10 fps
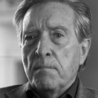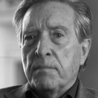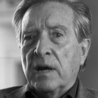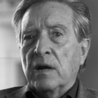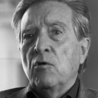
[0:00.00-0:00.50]

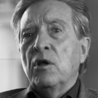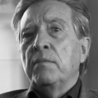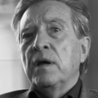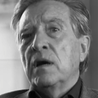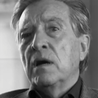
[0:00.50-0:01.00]
Para no
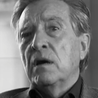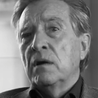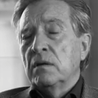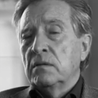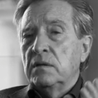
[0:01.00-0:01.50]
irme
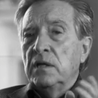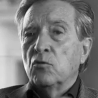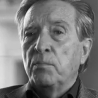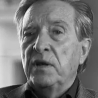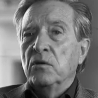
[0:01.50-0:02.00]
al
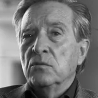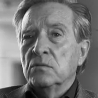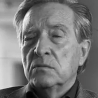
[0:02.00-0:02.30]
quinto pino,